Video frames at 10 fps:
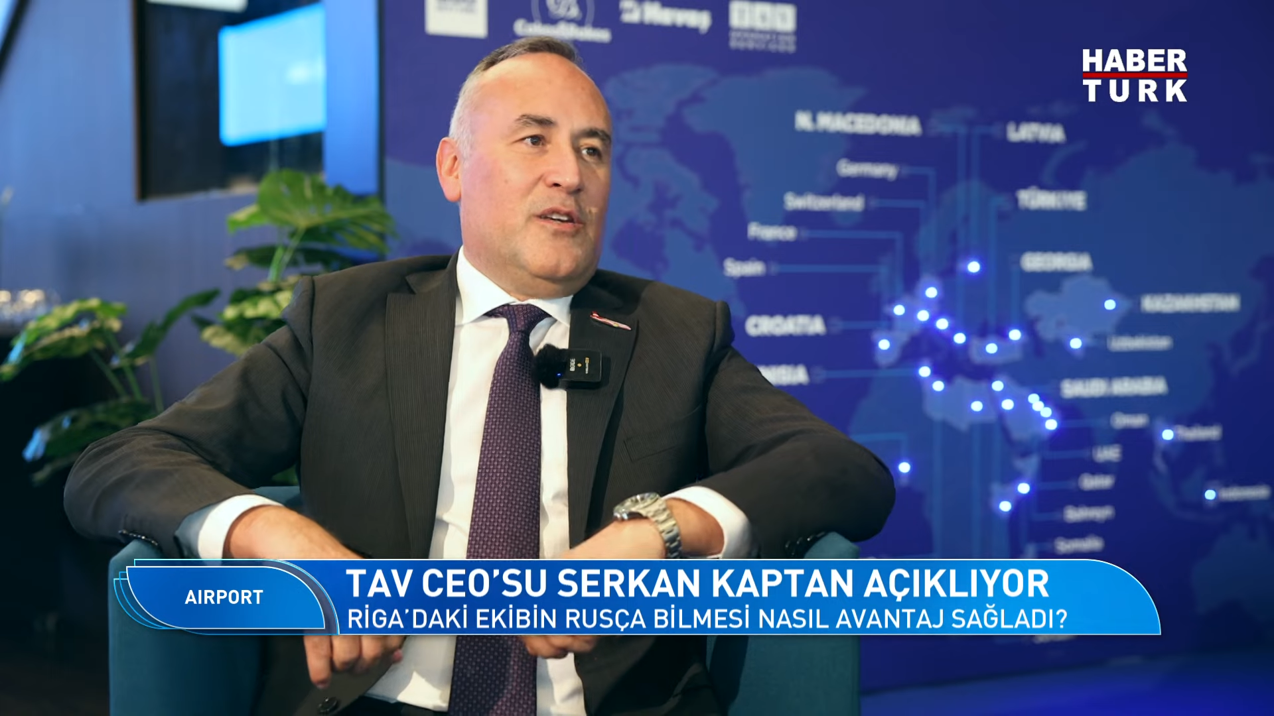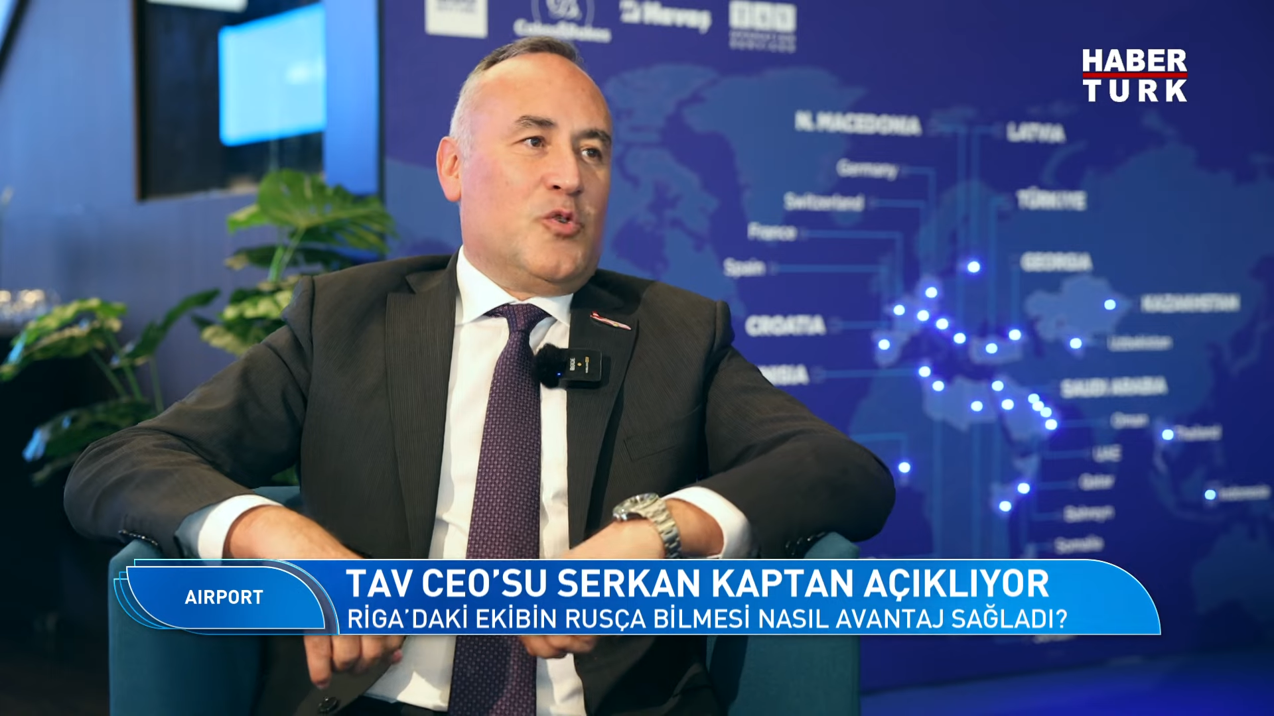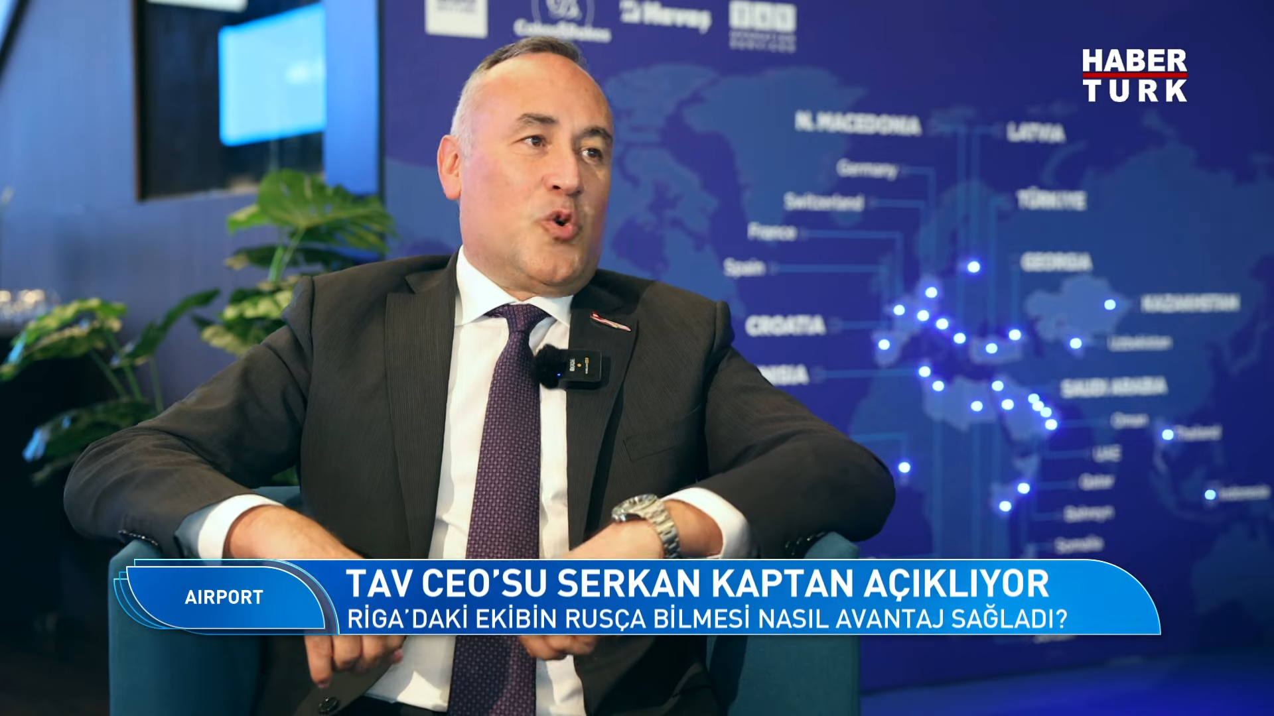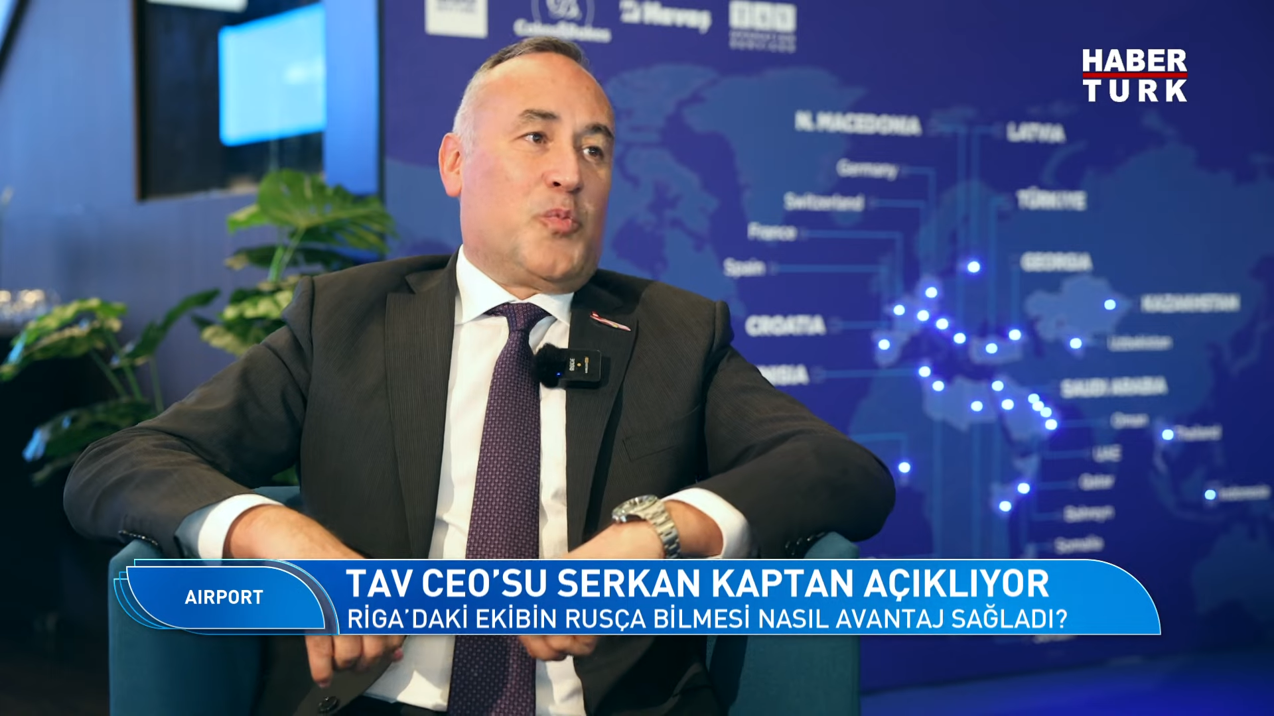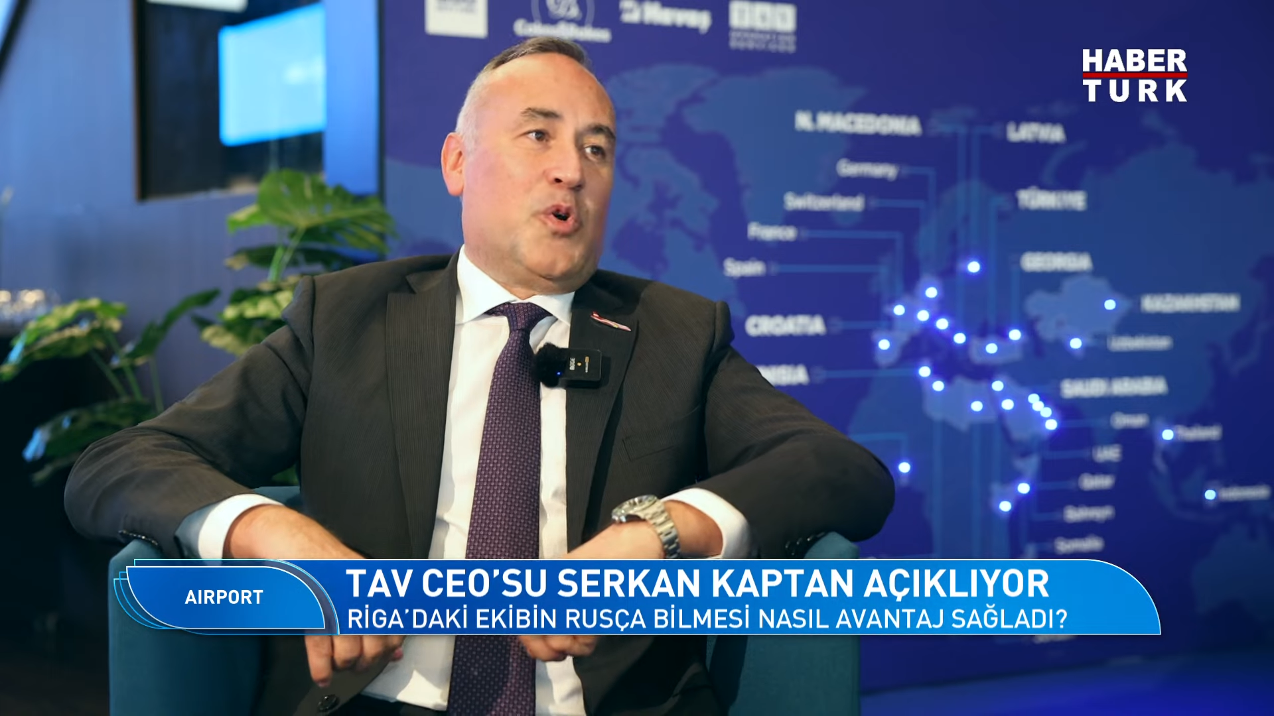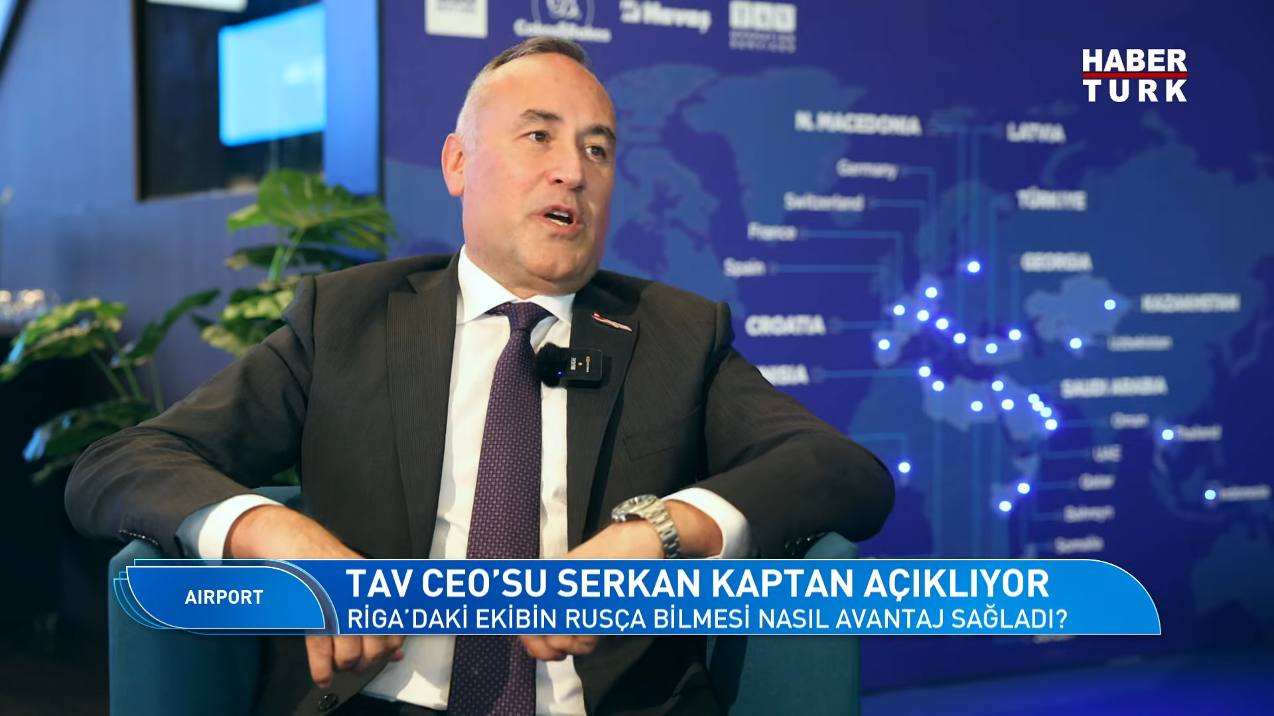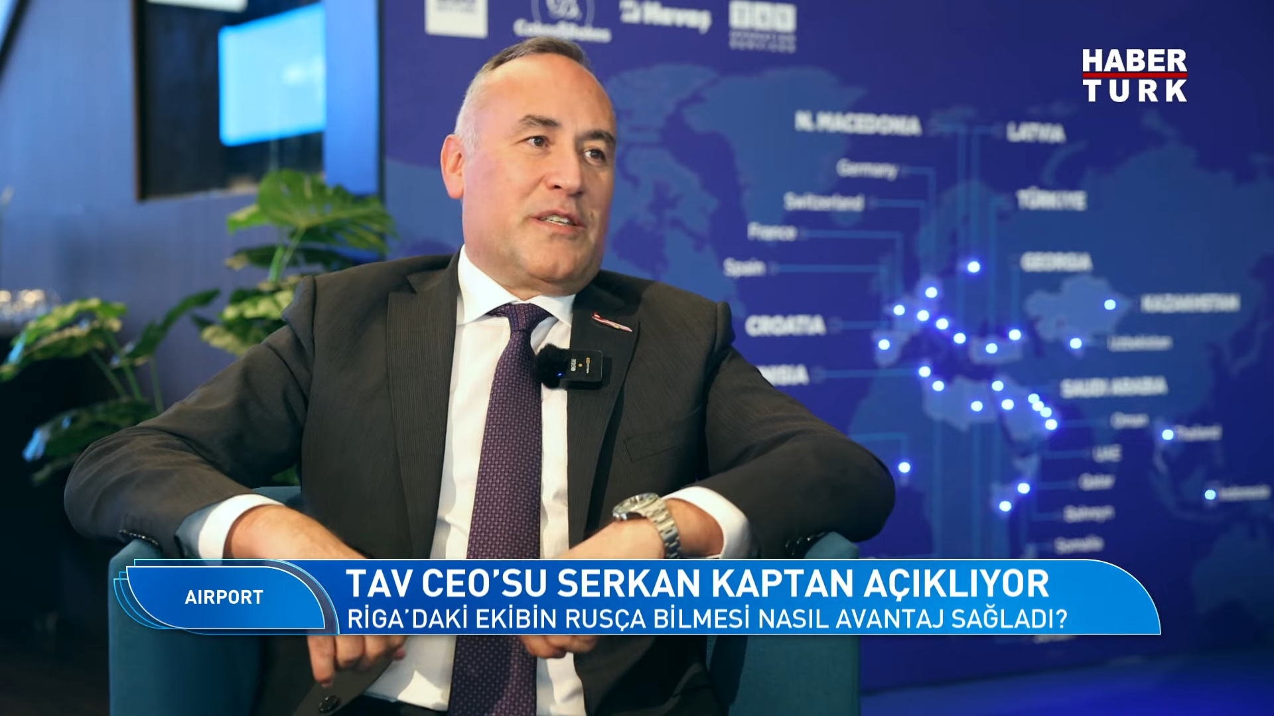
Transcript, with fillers: çok büyük